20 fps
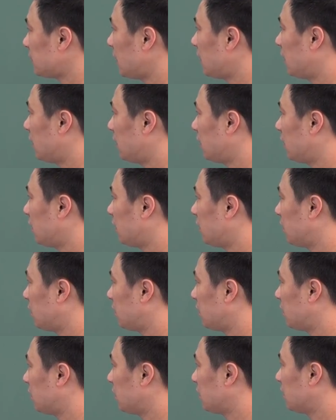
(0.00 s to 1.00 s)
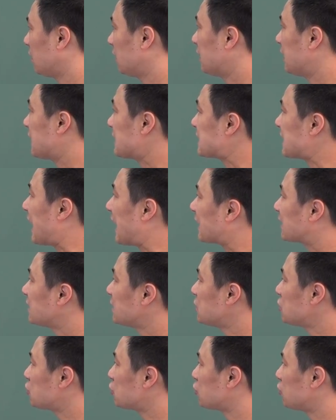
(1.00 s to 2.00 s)
어...
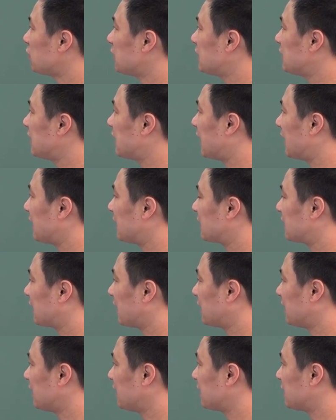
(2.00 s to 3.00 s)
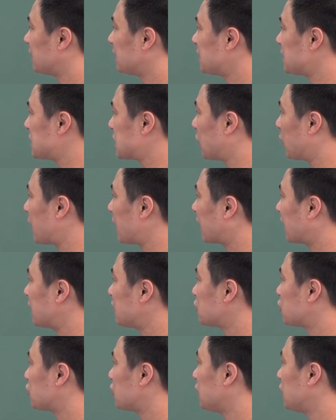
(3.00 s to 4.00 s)
작은 수를 이해할 때는 정확한
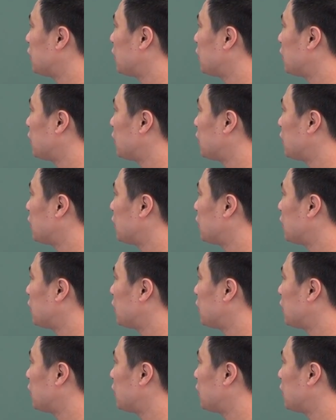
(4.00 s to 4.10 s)
수를